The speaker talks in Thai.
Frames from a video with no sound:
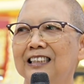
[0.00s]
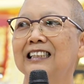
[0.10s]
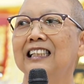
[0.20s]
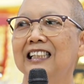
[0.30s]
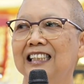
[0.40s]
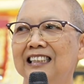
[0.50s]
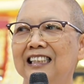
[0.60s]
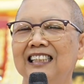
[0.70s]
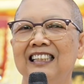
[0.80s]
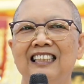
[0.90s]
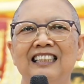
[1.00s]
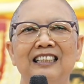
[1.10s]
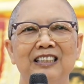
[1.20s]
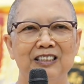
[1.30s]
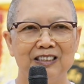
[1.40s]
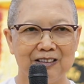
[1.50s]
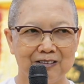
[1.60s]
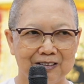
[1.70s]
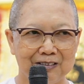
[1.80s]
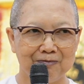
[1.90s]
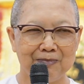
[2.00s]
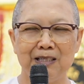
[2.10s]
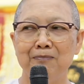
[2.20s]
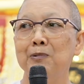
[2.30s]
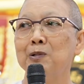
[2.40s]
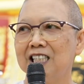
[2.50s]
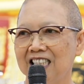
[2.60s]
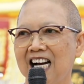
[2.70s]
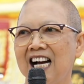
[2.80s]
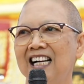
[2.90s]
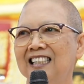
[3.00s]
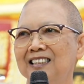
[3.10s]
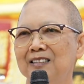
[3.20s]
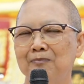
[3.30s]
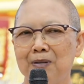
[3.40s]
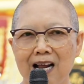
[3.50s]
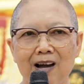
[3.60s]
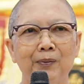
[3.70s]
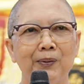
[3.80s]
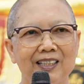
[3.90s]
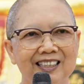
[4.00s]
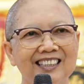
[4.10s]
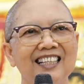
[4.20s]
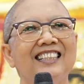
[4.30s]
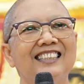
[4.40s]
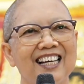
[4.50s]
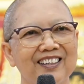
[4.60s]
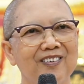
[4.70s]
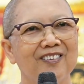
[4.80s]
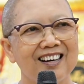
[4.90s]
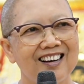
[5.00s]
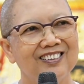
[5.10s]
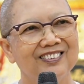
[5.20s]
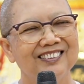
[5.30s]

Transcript: นาทีที่มีปุจฉาปรากฏขึ้นในใจของเรา